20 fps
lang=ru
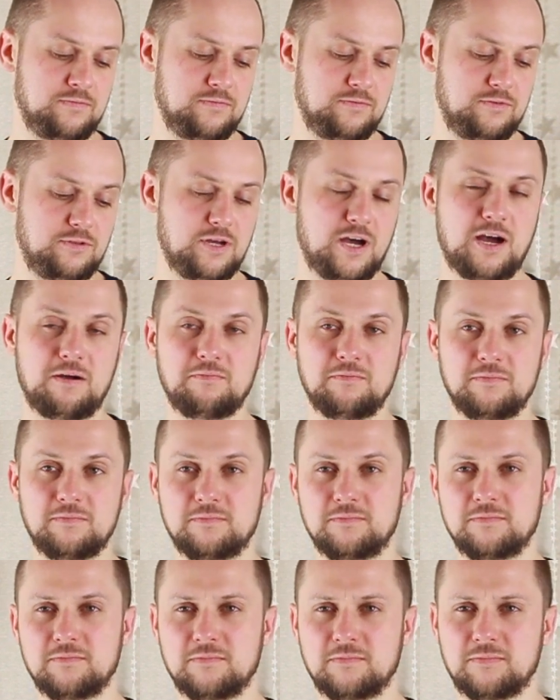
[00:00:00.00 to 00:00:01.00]
Дам.
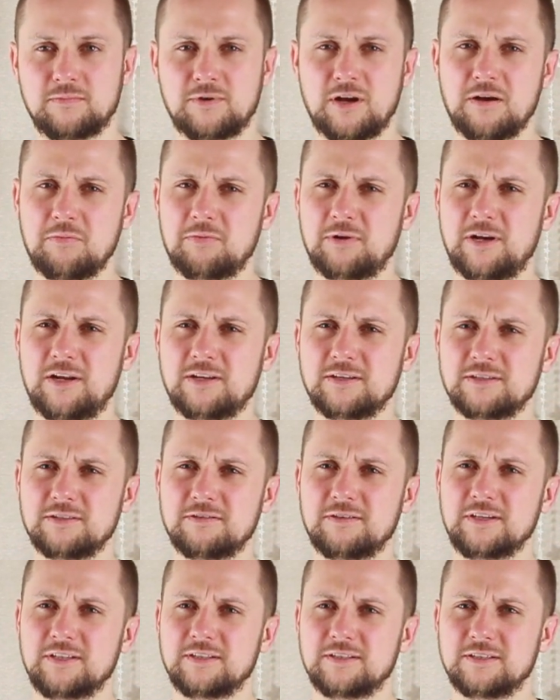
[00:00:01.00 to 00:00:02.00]
Как правильно
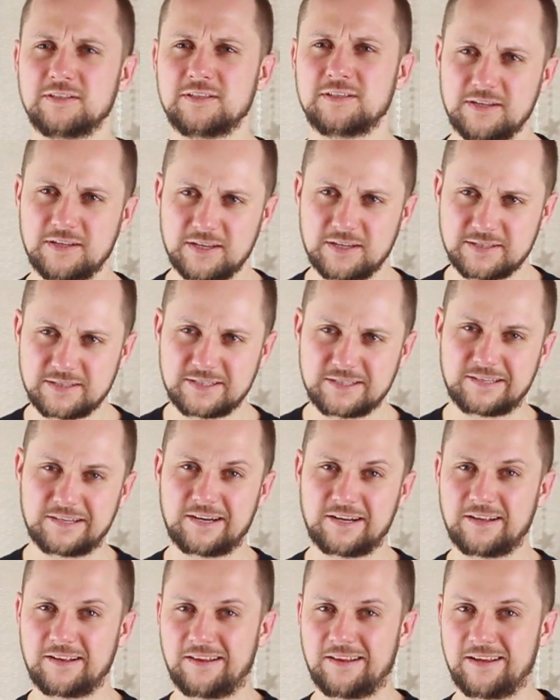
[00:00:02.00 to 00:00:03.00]
называется?
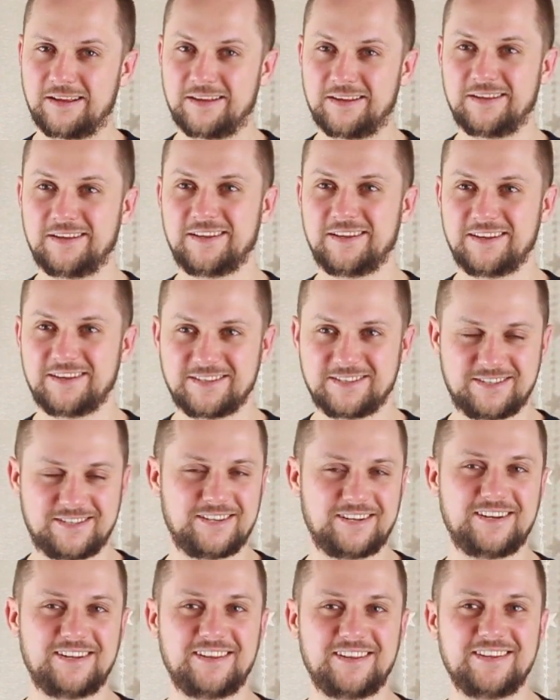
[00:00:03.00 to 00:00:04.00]
Эстрелла.
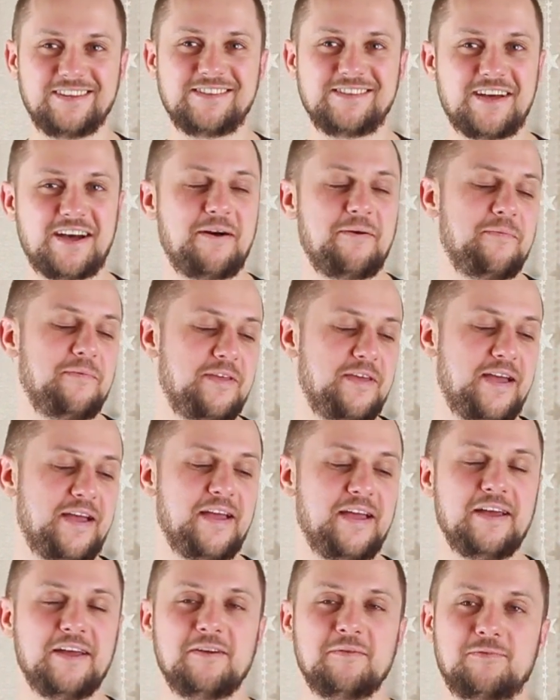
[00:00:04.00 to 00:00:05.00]
Эстрелла Дам,
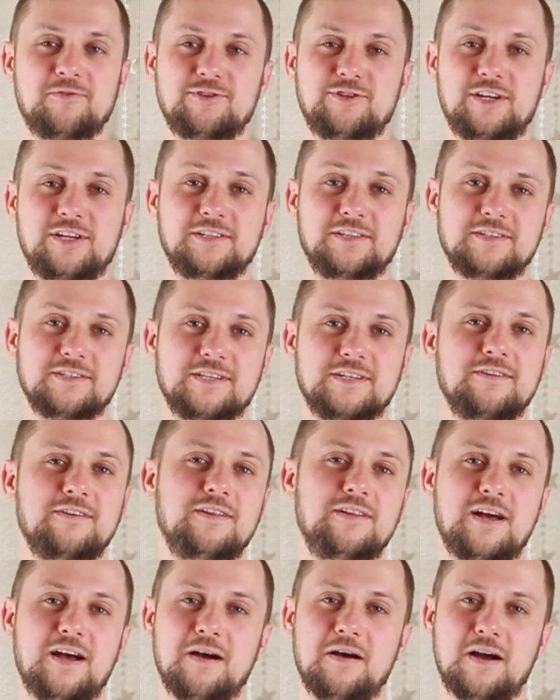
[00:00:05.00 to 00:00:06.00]
да. В прошлый раз я
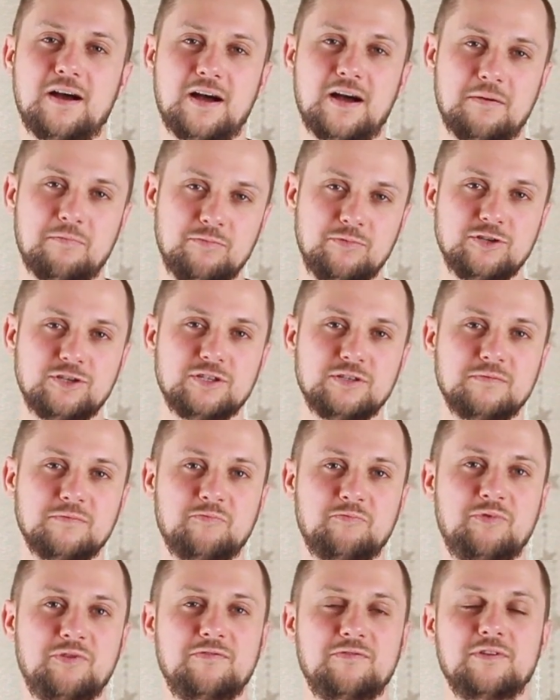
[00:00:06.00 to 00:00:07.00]
рассказал о обычном
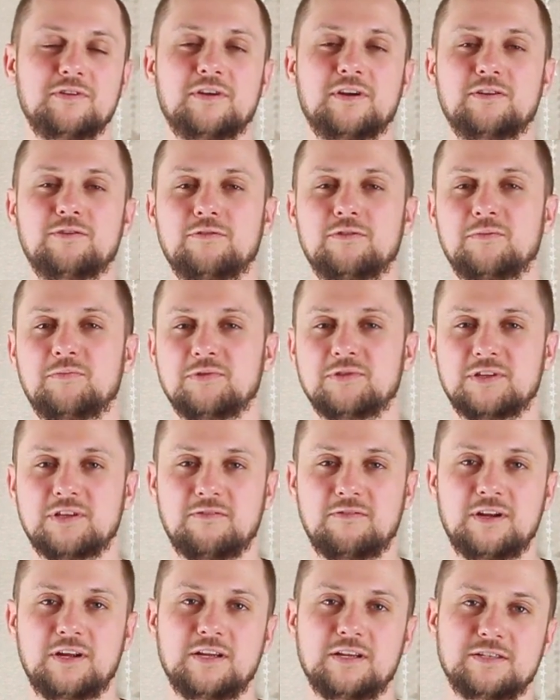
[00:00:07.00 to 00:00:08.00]
пиве, которое
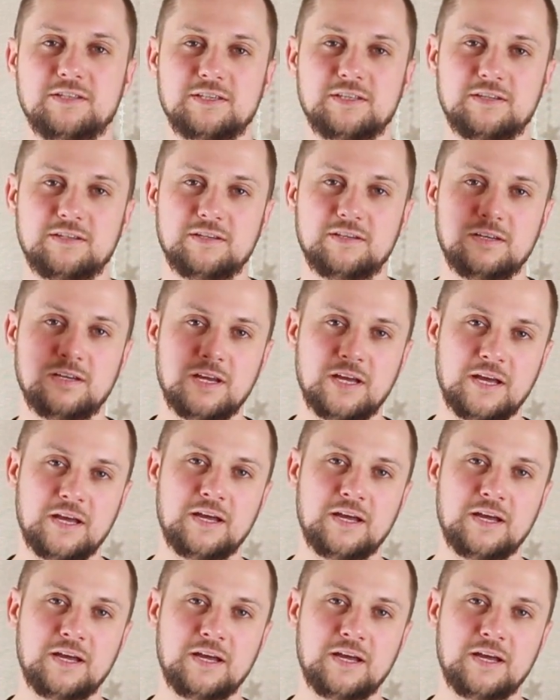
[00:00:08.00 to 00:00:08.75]
поставляется